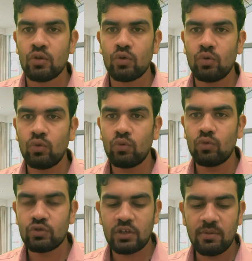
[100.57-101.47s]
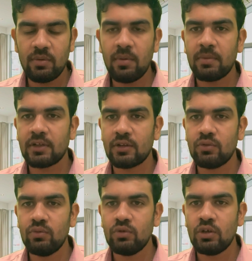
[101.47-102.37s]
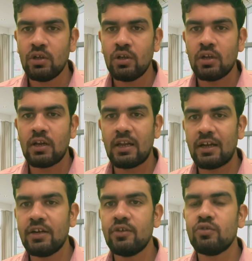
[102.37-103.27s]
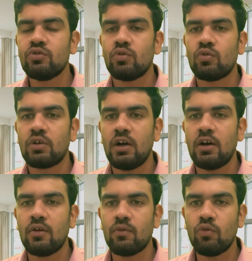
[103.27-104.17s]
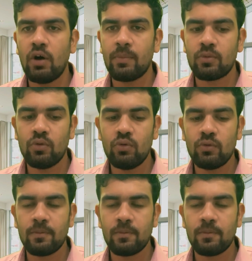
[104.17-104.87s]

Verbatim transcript: तो उसकी भी मैं बता दूं लकी ड्रॉ जो होगा वो आपको